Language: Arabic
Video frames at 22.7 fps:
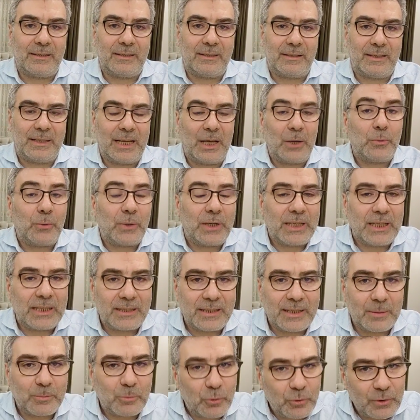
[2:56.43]
الأوعية
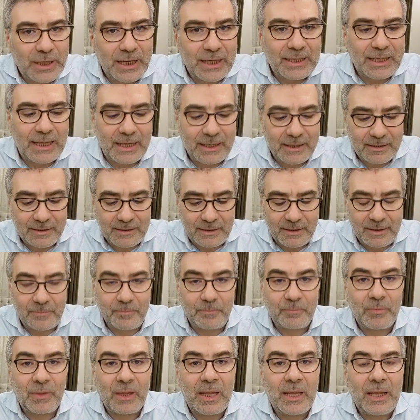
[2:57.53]
الدموية إلى آخره
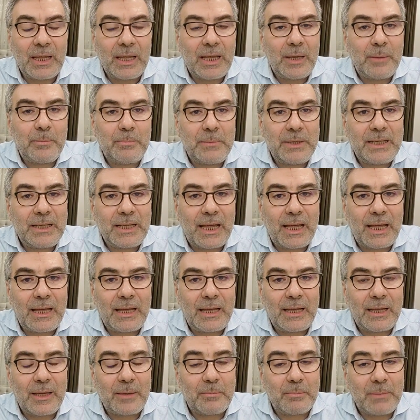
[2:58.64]

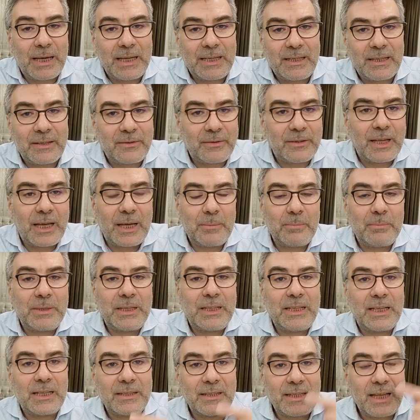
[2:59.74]
منها ما يذهب
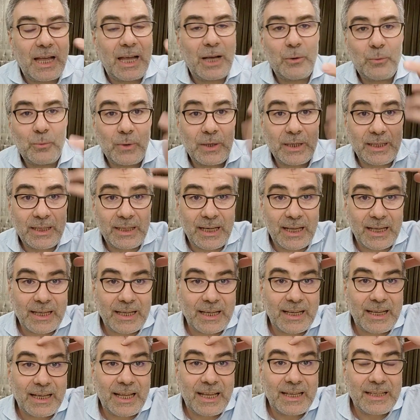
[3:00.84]
ليتحول إلى
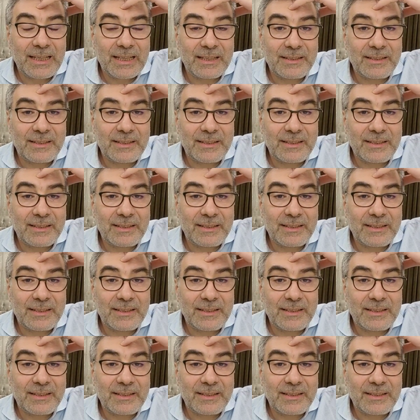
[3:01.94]
خلايا